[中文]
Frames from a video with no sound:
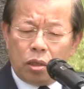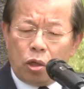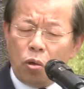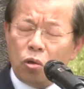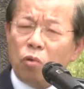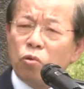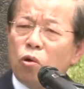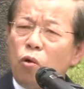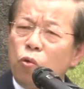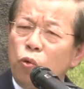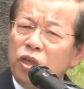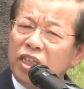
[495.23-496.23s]
中国有
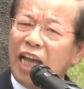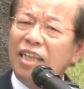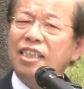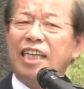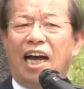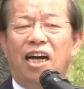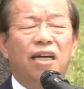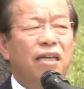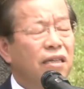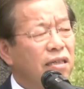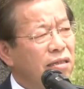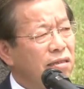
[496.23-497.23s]
讲文天祥，
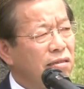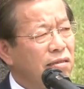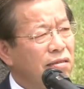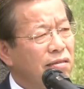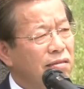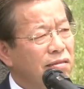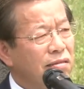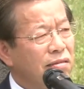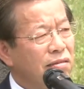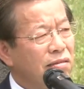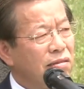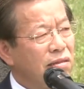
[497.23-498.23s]

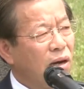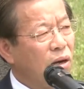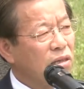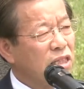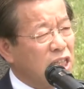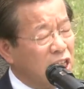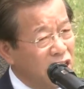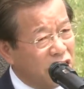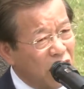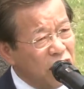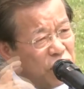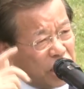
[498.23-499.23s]
哦，舍
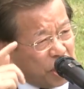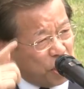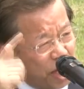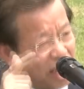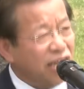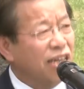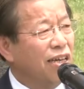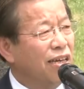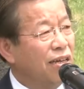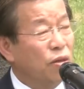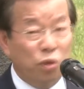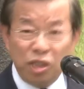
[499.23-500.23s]
身起义。
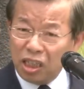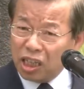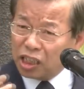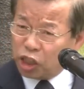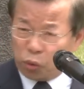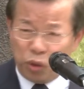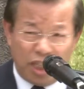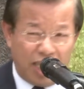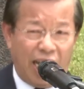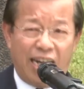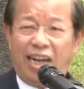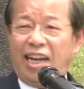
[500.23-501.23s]
文天祥是关伫
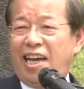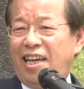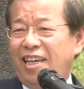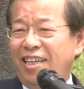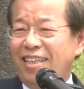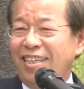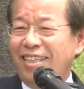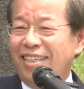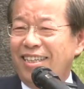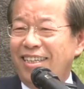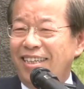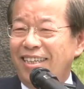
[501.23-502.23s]
家内，
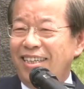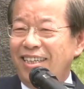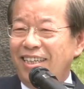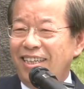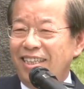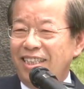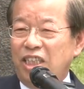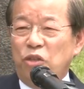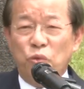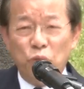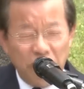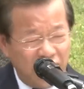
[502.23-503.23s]

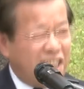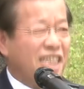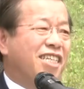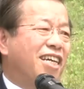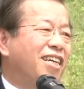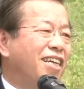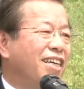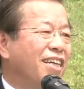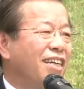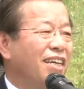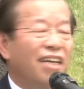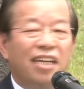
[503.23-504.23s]
是瘟死的，
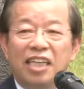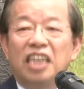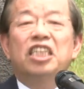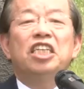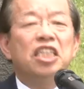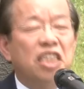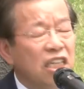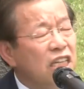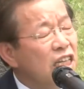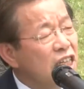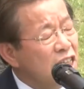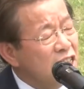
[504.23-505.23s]
但是伊是
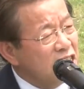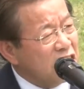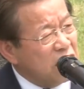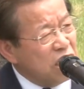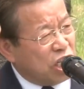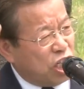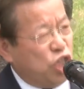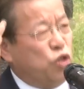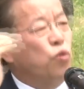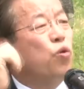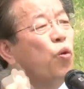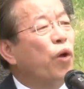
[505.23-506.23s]
视死
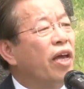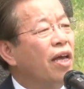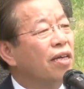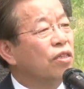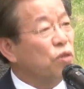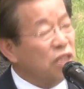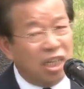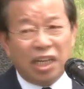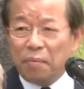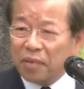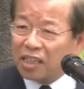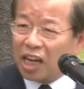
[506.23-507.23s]
如归，所以伊
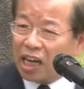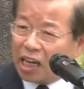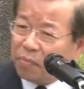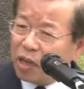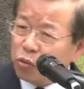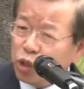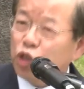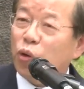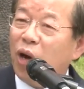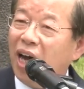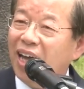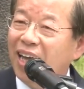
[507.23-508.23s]
感觉大家感觉伟
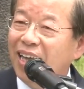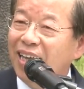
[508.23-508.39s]
大。